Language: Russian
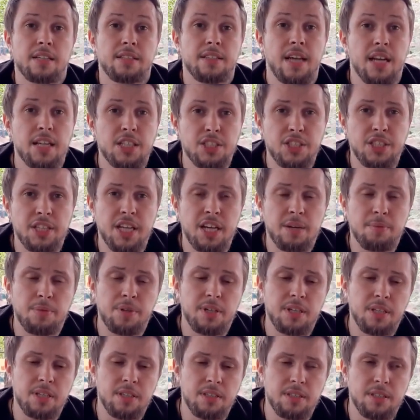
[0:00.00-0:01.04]
Также я
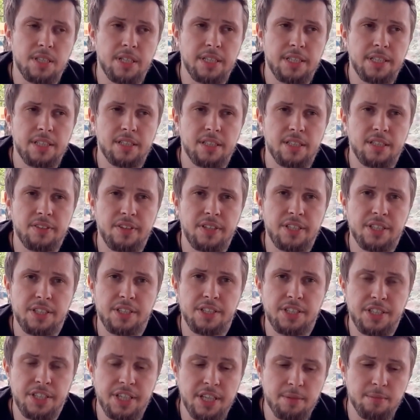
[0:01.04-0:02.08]
бы хотел
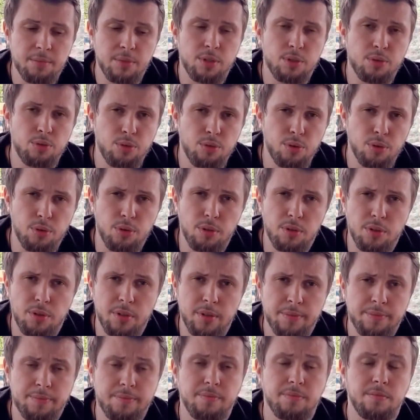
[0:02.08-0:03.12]
ответить тем, кто
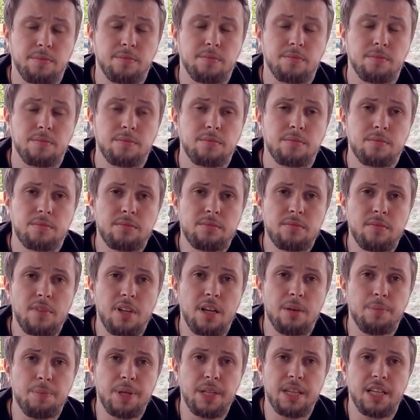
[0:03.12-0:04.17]

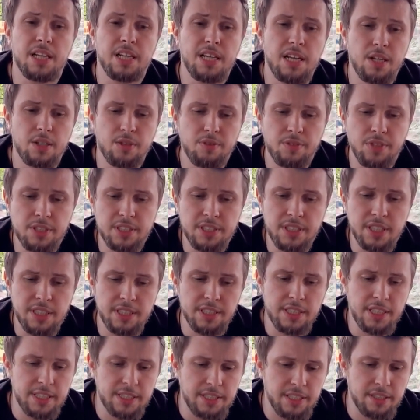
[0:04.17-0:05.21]
предлагают выслать
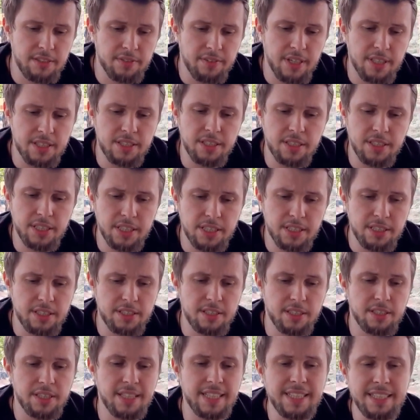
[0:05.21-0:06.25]
10, 20, 30,
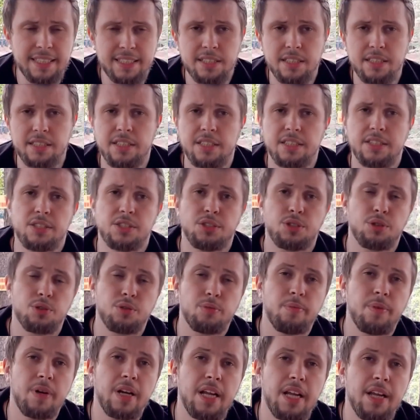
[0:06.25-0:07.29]
30 тысяч
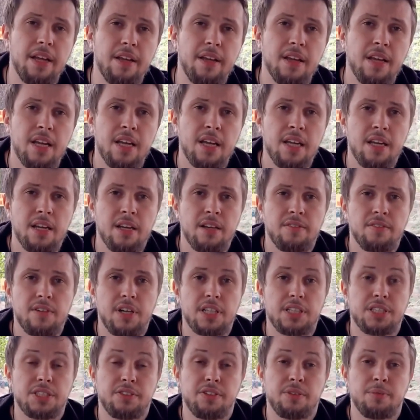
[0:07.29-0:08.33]
рублей в
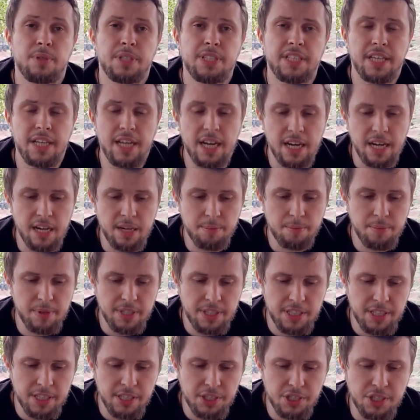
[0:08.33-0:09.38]
качестве материальной
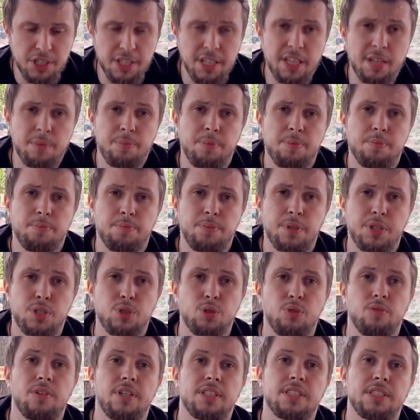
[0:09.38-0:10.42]
поддержки, я
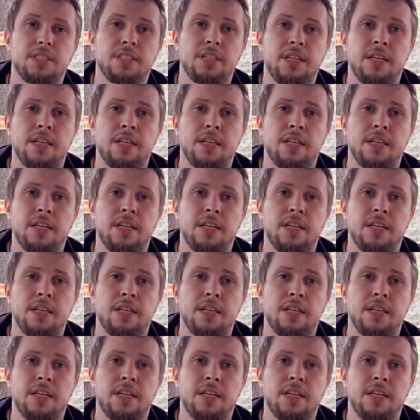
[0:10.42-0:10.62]
прошу вас